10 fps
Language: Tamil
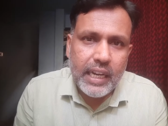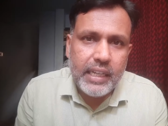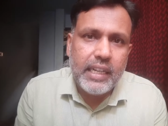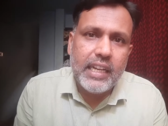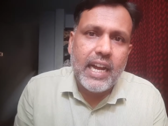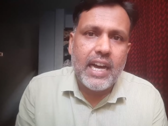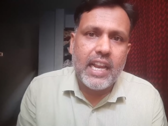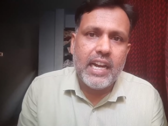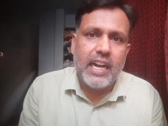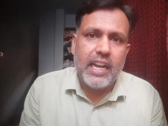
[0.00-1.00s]
எட்டு
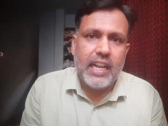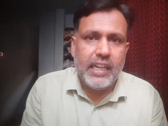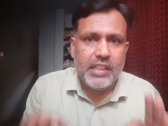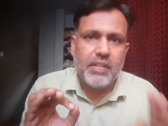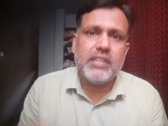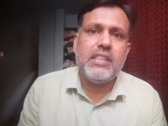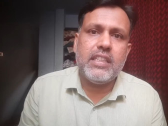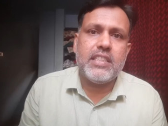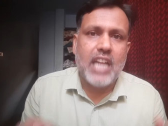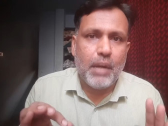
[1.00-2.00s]
நகரங்களில் இது வந்து
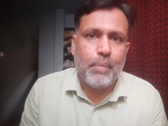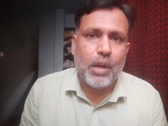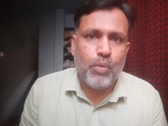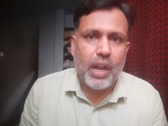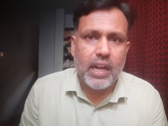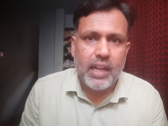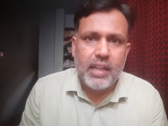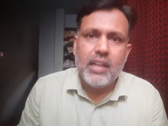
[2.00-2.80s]
ஸ்டார்ட் பண்ண போகிறாங்க